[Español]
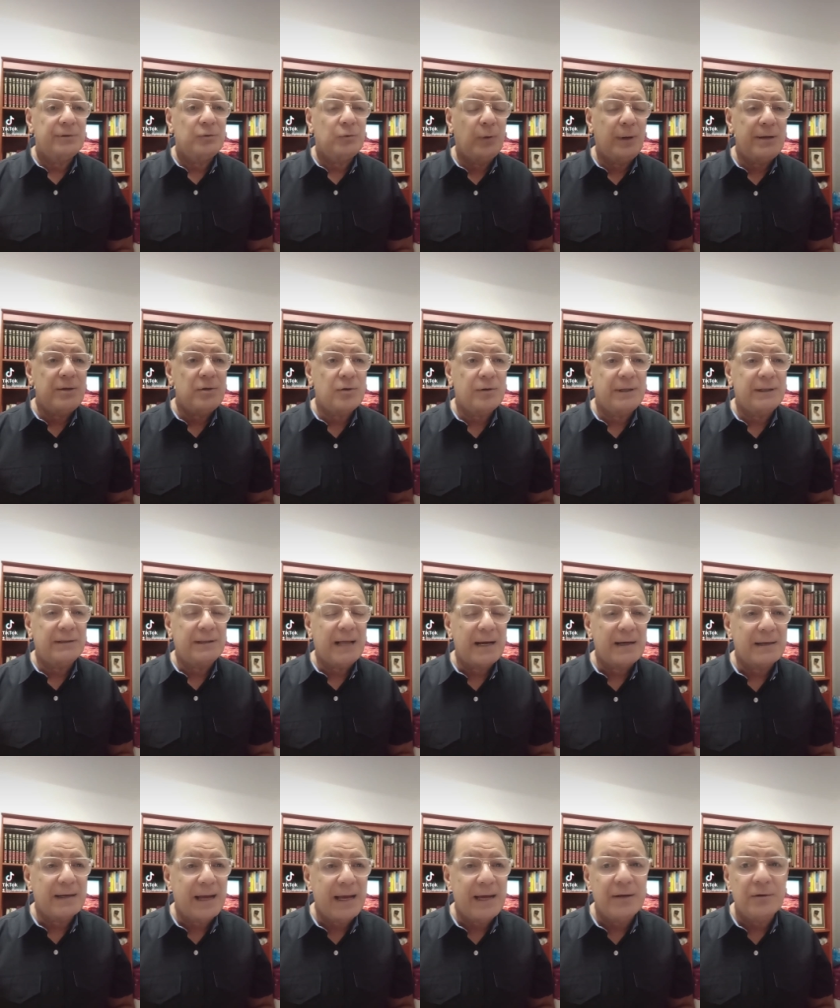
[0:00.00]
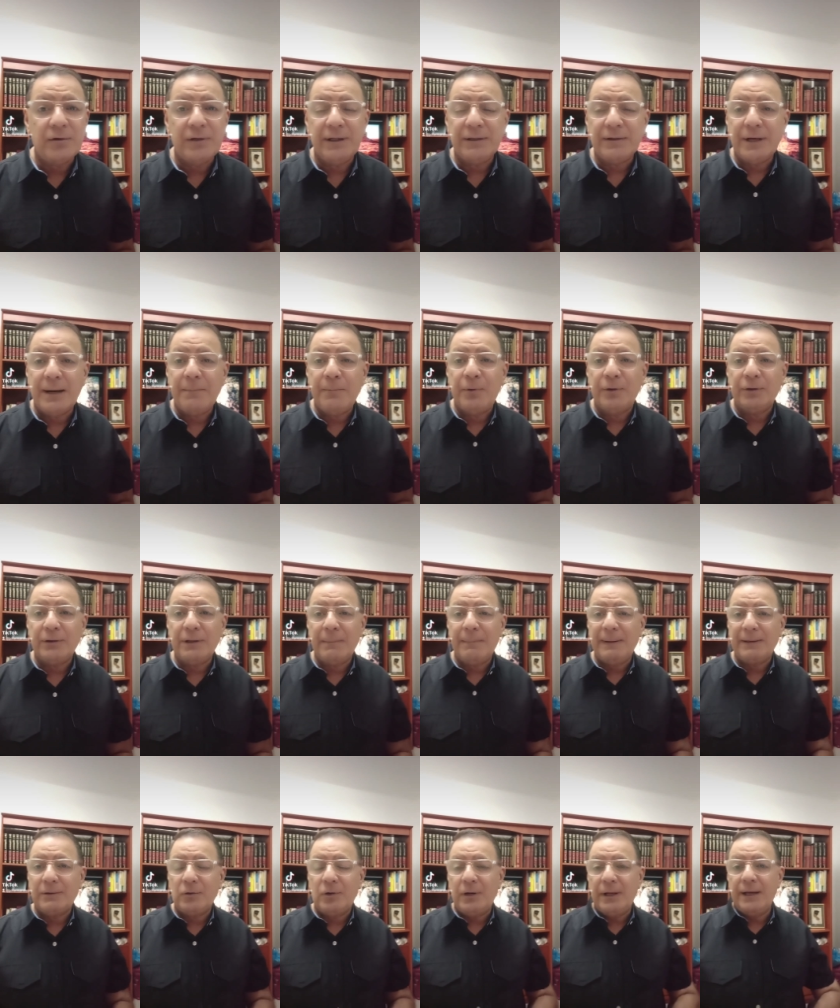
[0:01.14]
dueño de tanqueros, de transportes
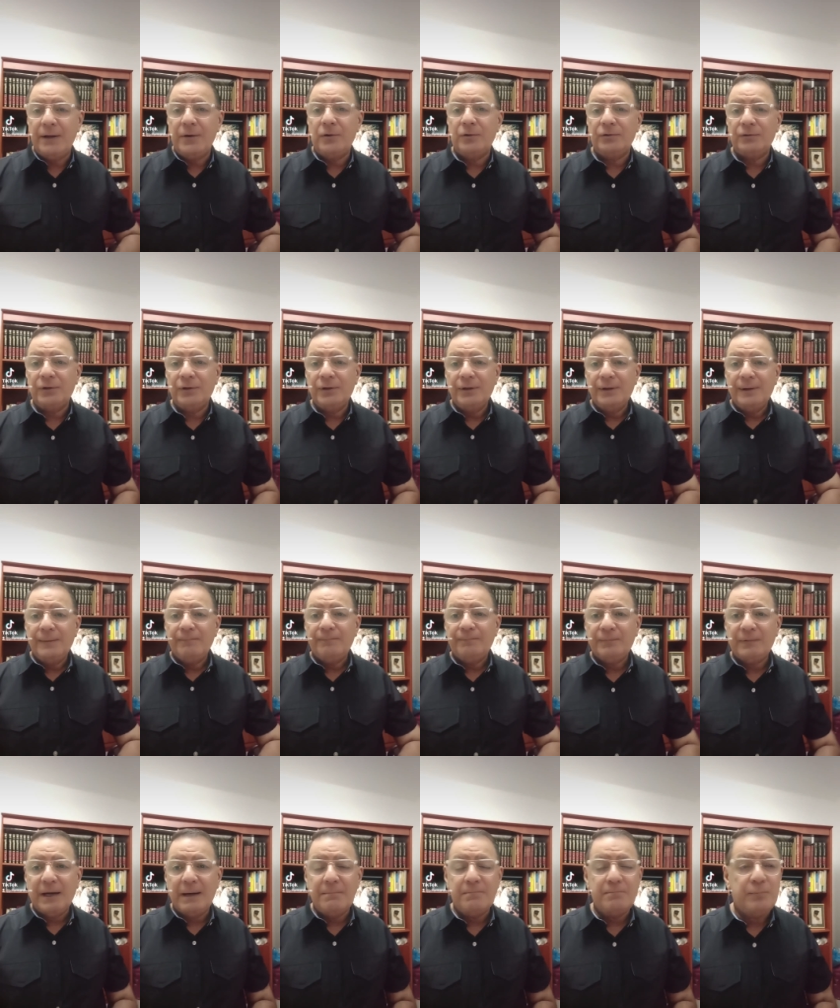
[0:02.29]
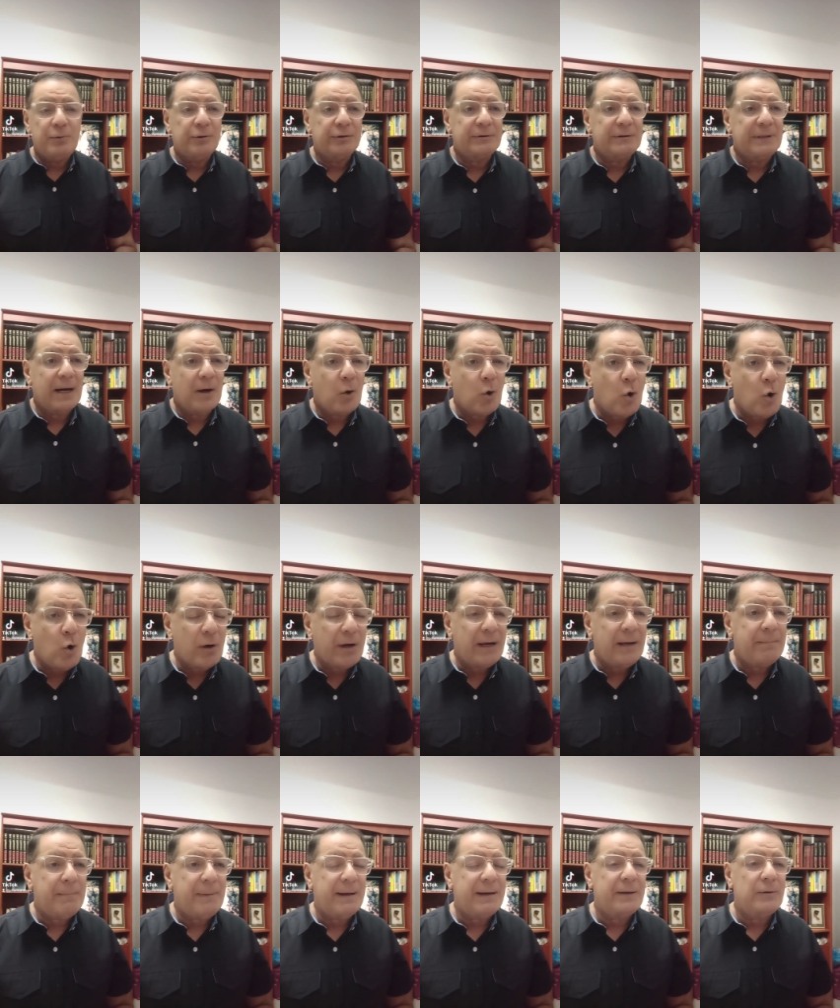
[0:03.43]
petroleros, transporta coque
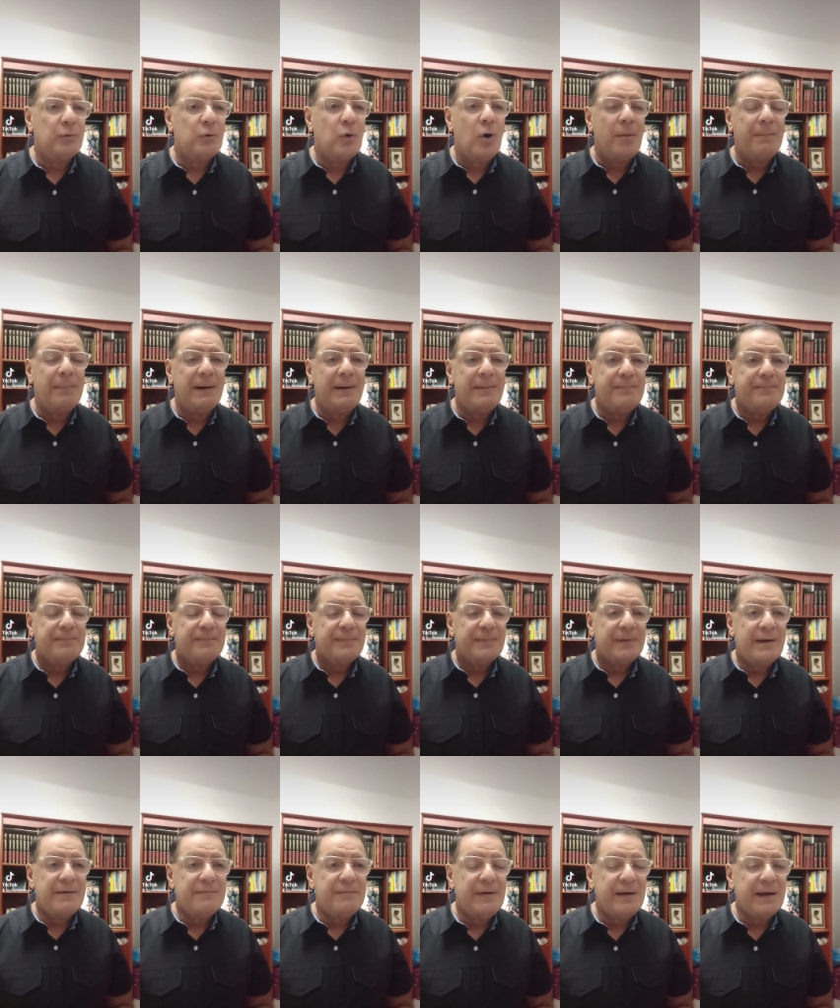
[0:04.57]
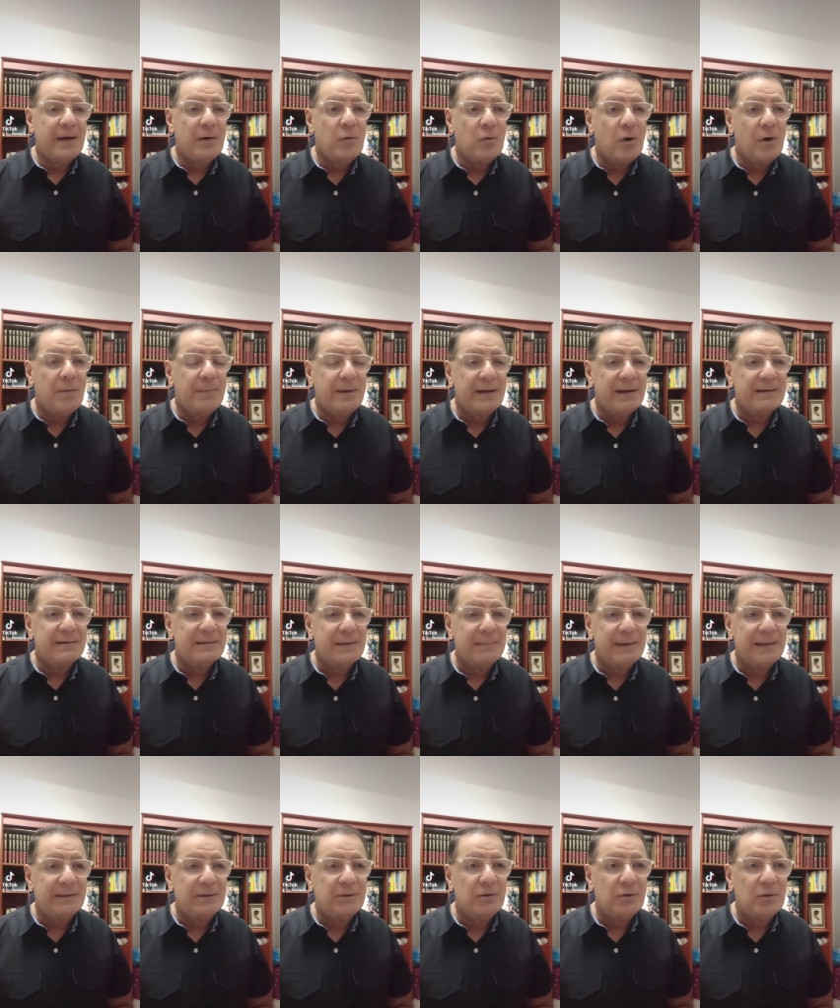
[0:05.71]
para Europa en fin, es un hombre que se
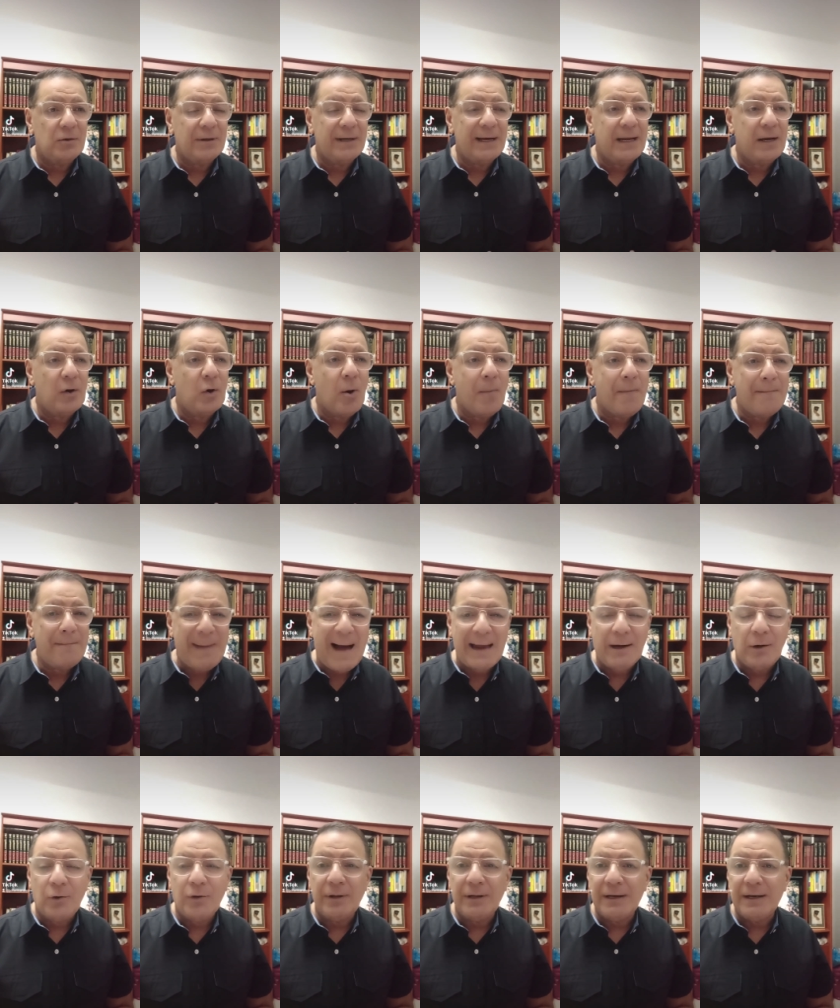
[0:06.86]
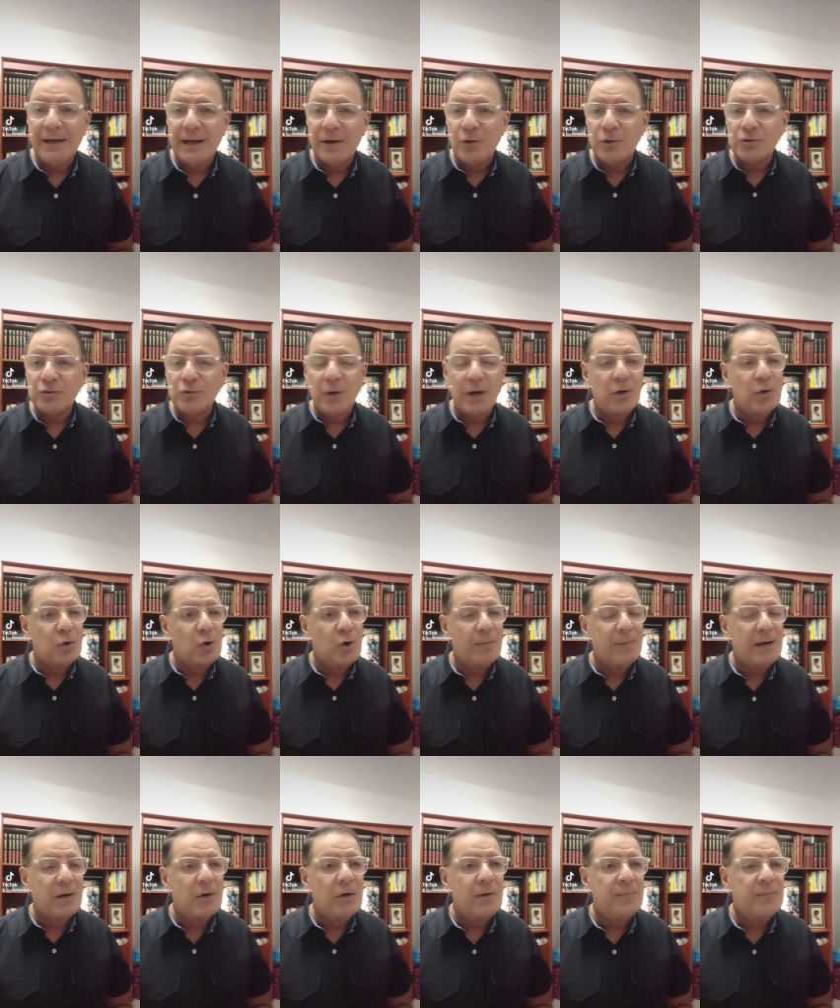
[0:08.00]
metió en los palos del negocio
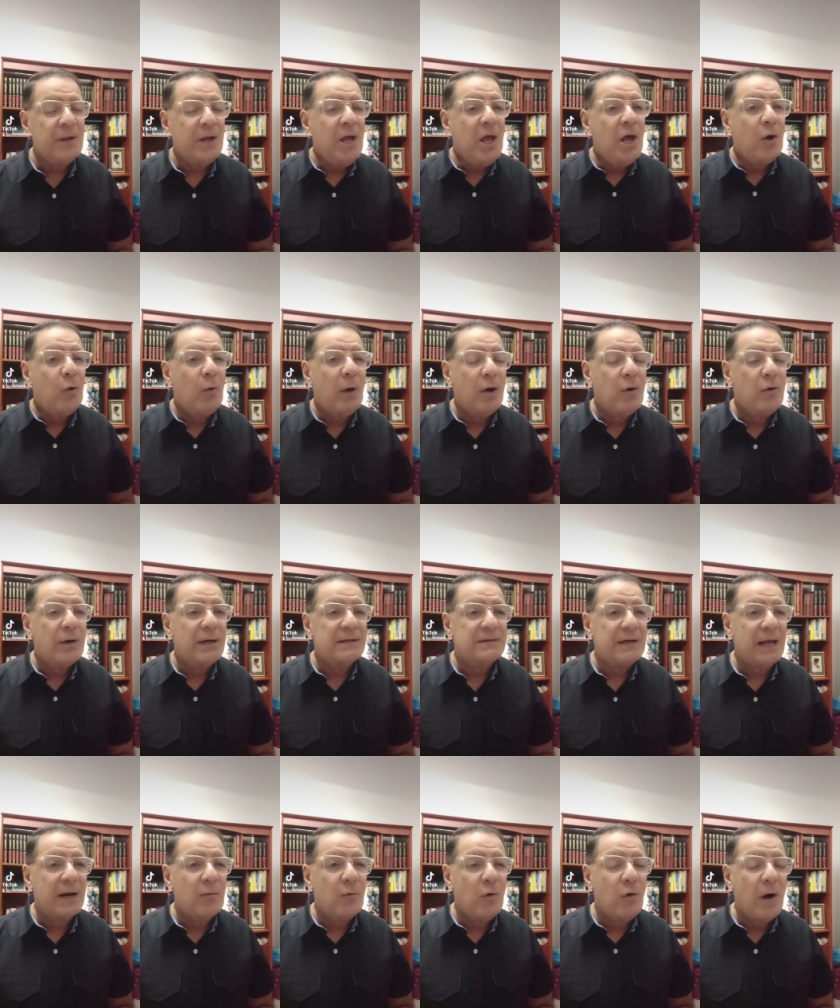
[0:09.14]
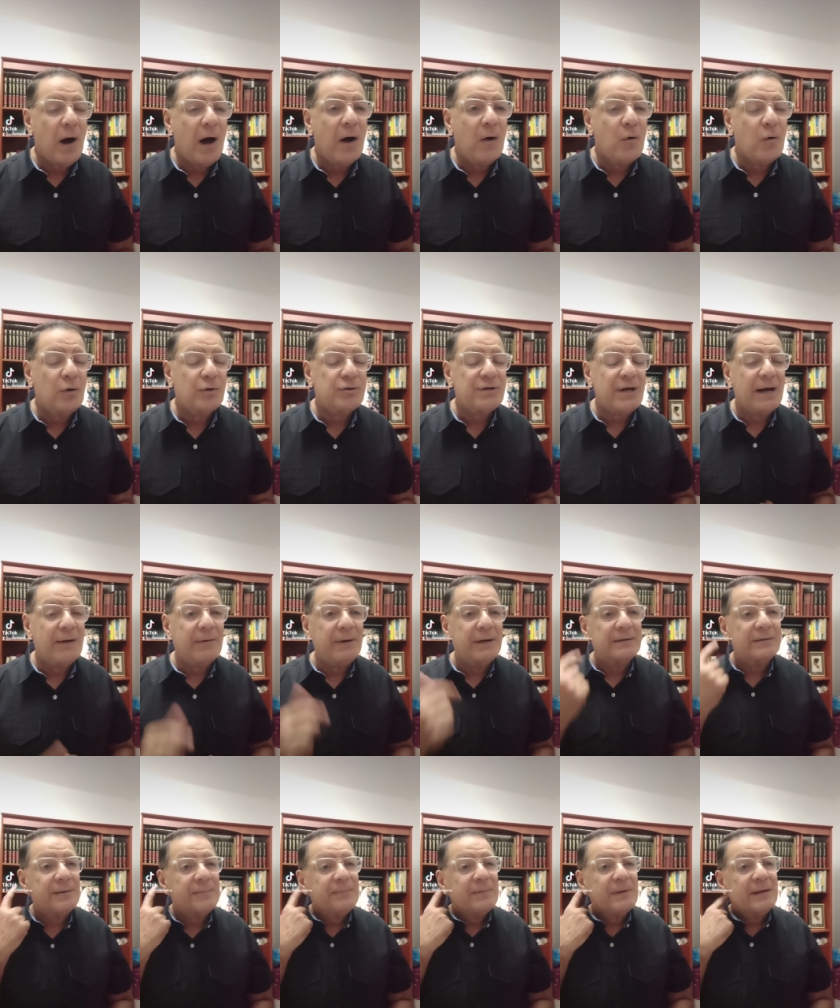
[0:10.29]
económico, luego que salvó a Hugo
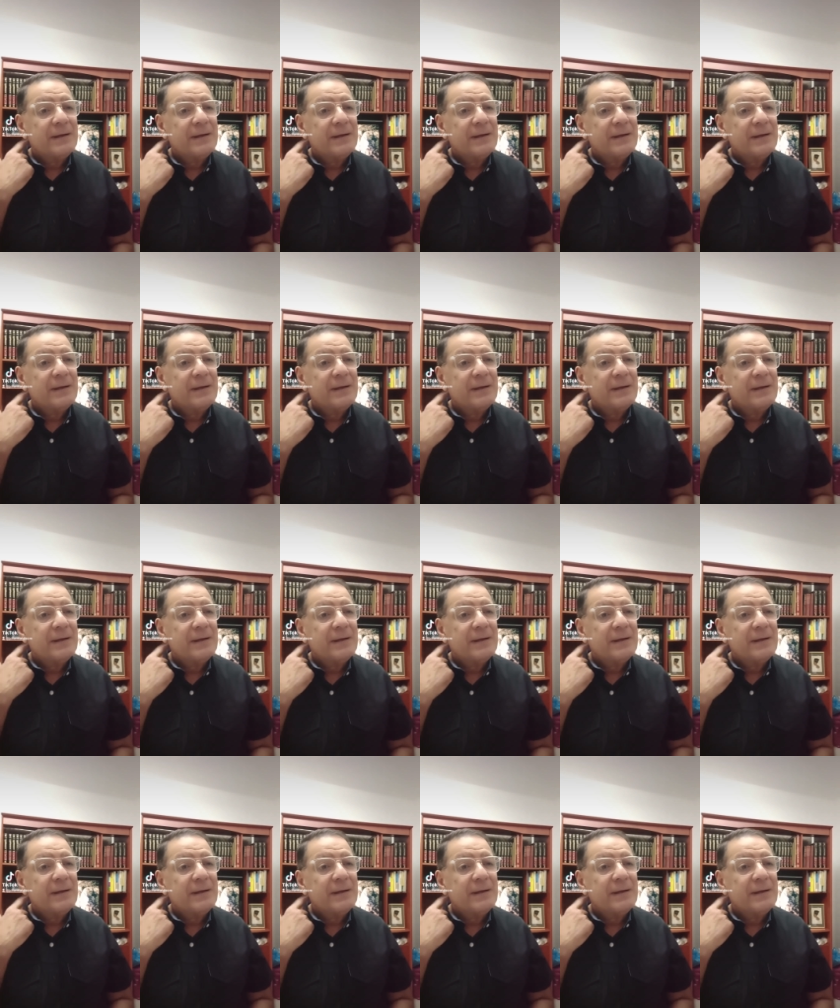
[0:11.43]
Chávez